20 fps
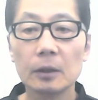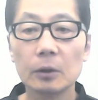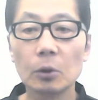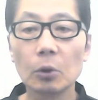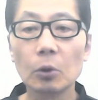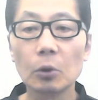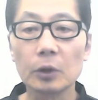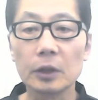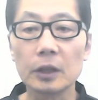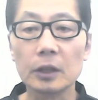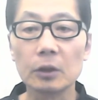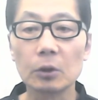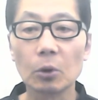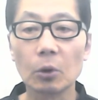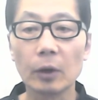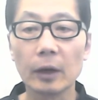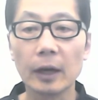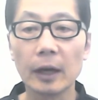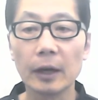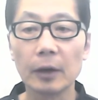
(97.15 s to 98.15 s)
どの筋
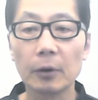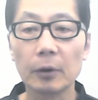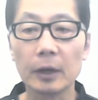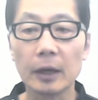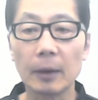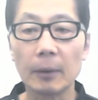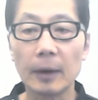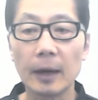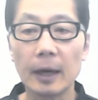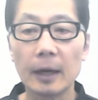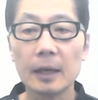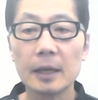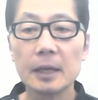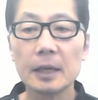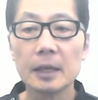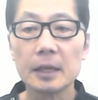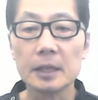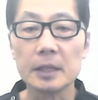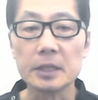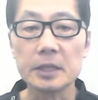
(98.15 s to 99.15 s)
トレが良いかは
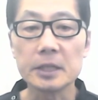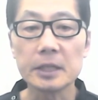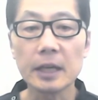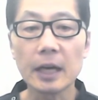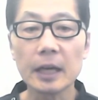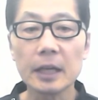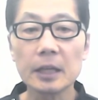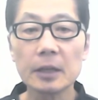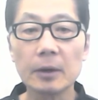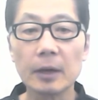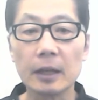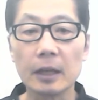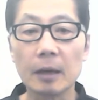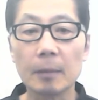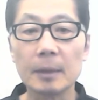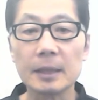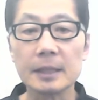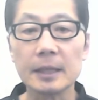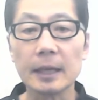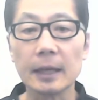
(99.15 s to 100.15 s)
一概には言え
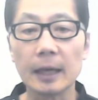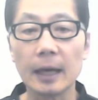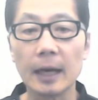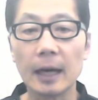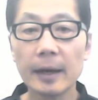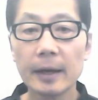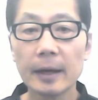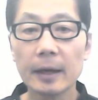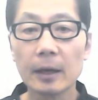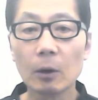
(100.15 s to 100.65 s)
ませんが、